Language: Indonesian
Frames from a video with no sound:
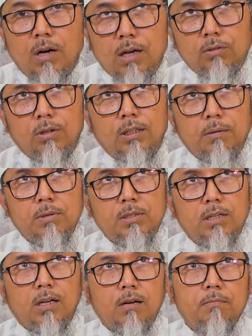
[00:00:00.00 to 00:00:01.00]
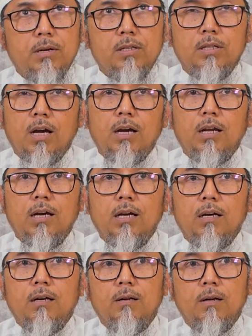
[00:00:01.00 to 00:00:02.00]
Atau kita bicara
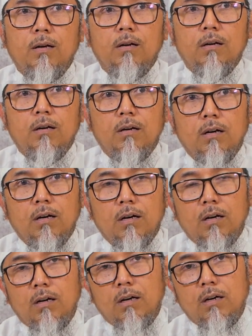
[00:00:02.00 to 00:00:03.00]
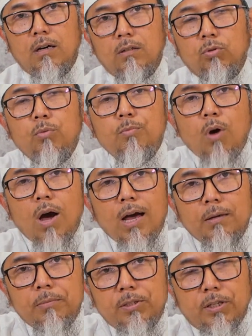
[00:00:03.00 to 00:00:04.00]
masalah uh,
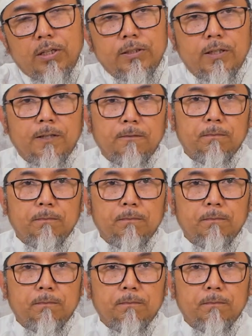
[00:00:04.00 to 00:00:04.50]
tumbuhan misalnya.